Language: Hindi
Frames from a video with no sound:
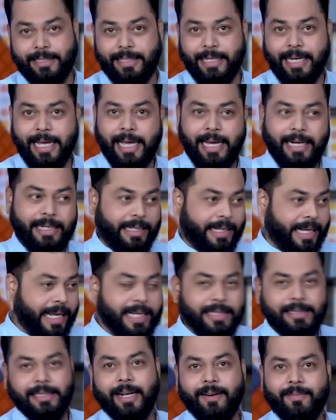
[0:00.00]
जी हाँ
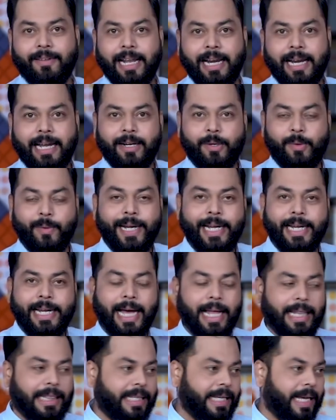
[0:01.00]
टीजर वाला ट्वीट
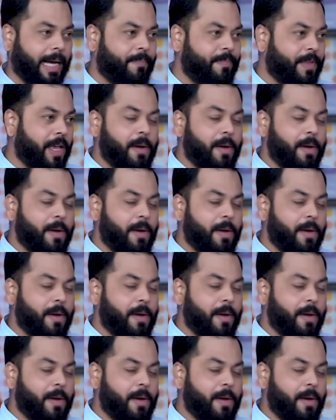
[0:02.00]
डाल दिया